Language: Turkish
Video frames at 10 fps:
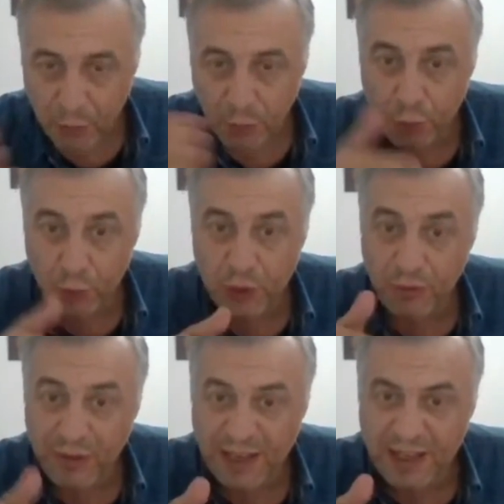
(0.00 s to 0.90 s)

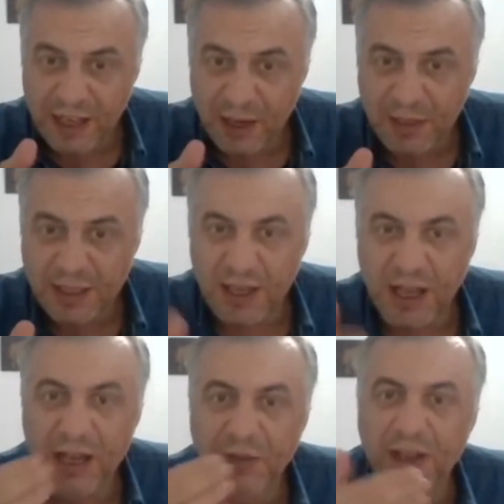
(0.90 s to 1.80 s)
Burada veli kelimesinden
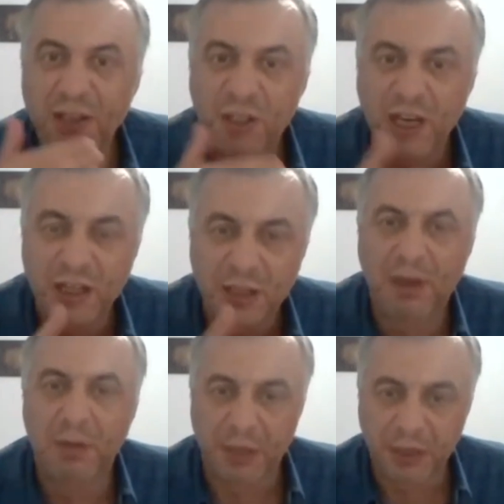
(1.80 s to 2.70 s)
halifelik
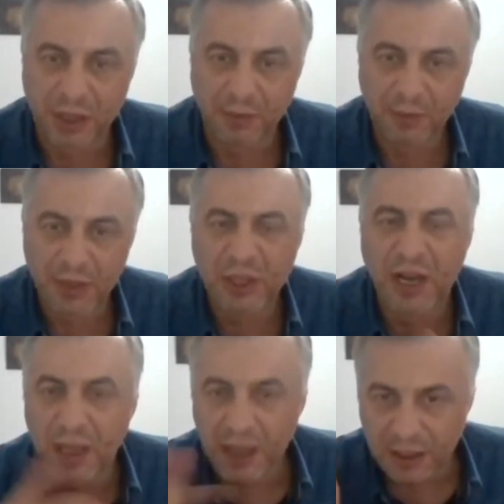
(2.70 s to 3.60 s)
çıkartılmak başka. Hiç
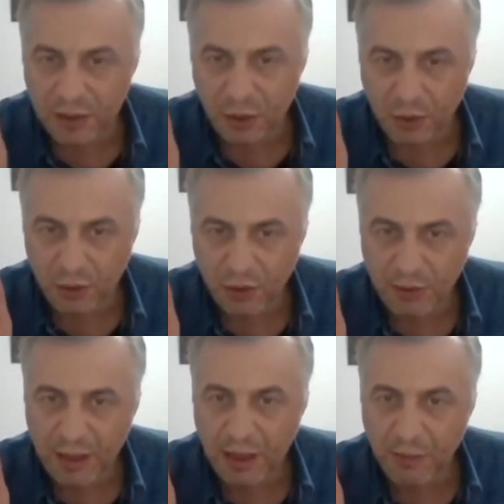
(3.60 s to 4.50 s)
alakası yok.
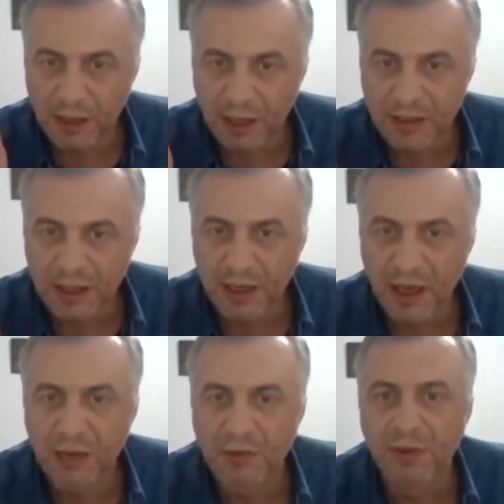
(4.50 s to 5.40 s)
Peygamber evet. Hazreti Ali
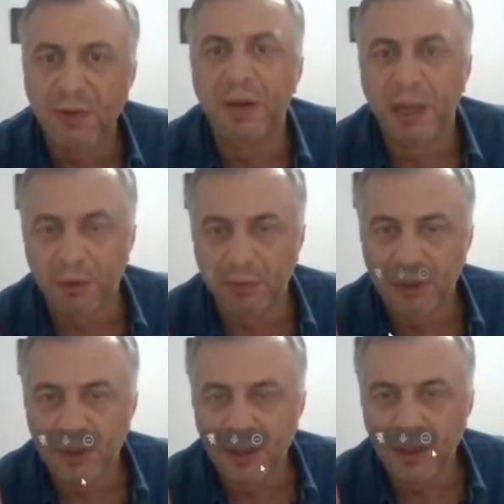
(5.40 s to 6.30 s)
halife falan
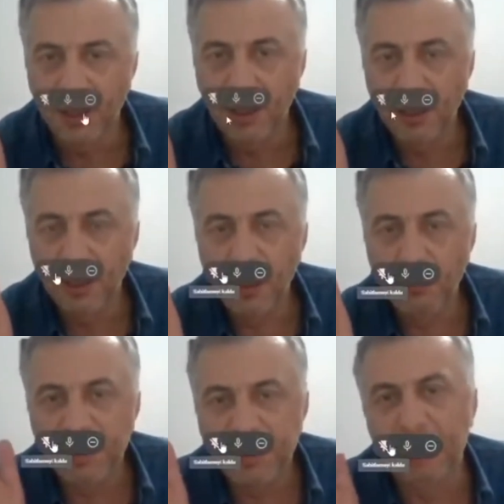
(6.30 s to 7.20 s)
bırakmamış.
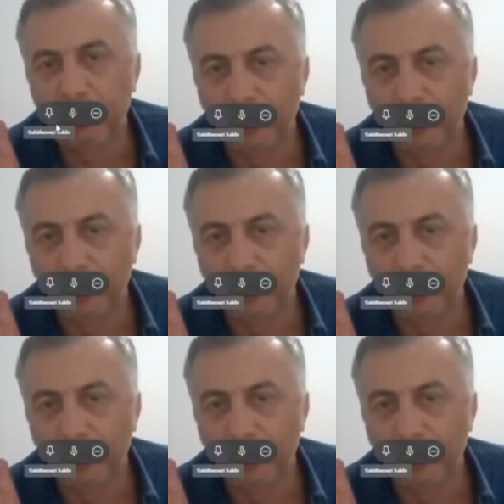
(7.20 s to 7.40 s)
Mesele